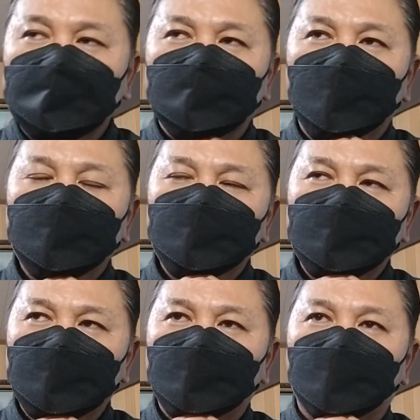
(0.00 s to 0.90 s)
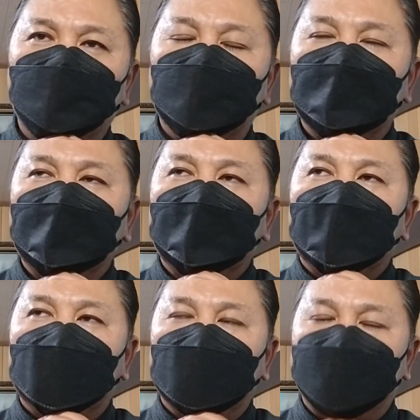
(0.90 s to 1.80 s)
で、そういうのも
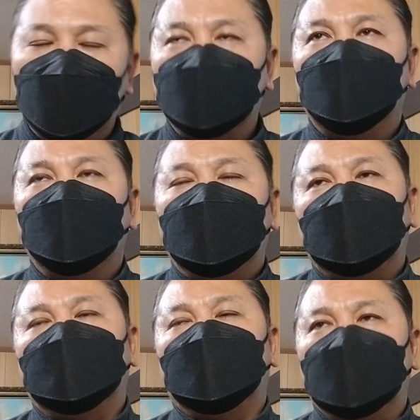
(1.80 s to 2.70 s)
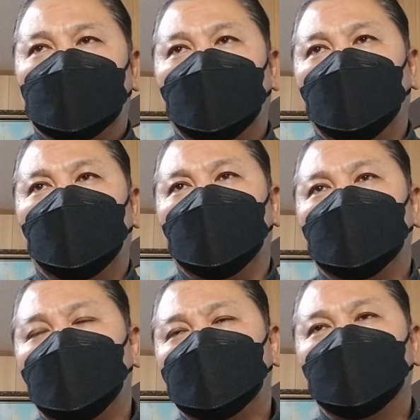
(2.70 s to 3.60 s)
勉強になってきて
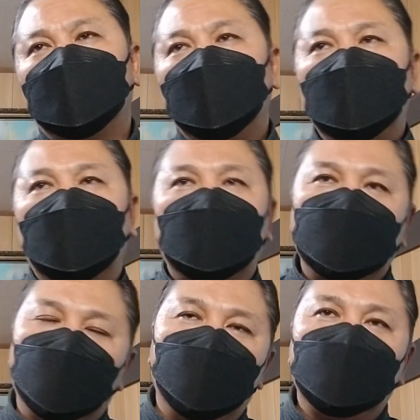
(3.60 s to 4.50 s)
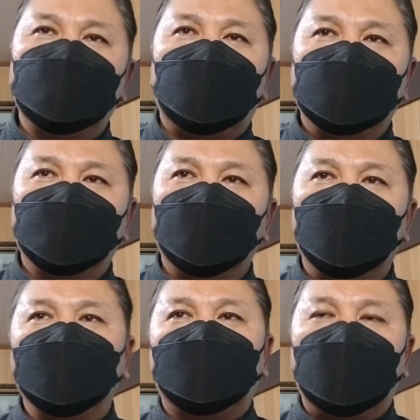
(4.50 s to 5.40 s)
でちょっと田舎の方になると
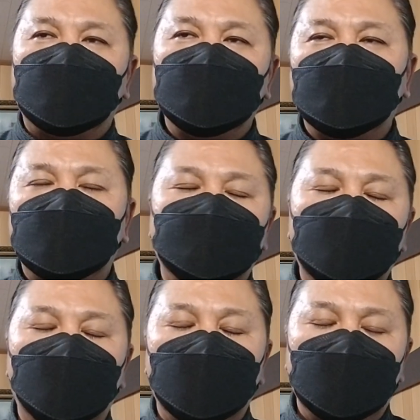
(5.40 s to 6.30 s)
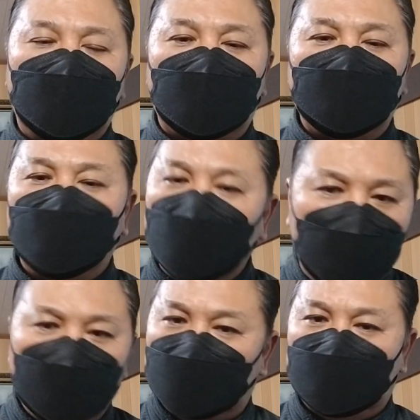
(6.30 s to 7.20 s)
今度逆に事務用品なんか売れ
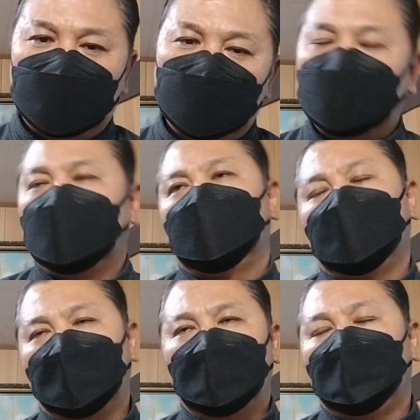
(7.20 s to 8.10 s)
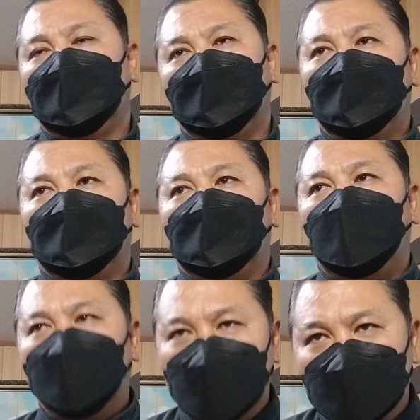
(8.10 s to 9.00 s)
ないです
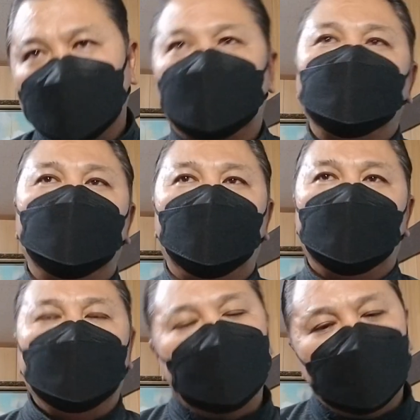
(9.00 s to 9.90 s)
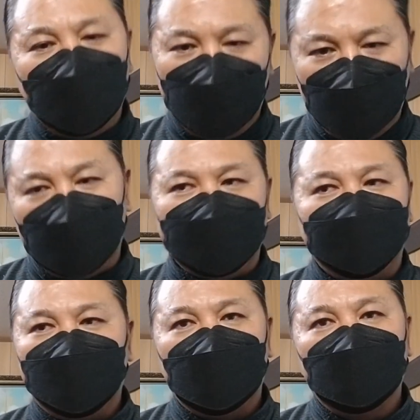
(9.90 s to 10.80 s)
やっぱり普通の日用品
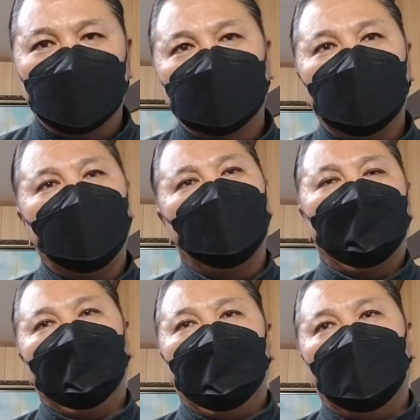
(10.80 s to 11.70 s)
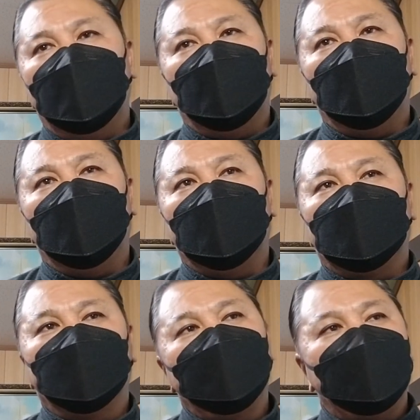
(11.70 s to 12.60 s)
そして、
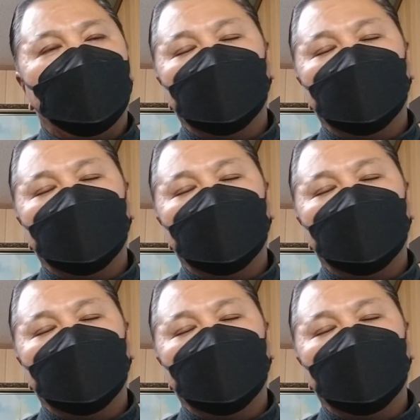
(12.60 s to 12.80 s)
えー、例えば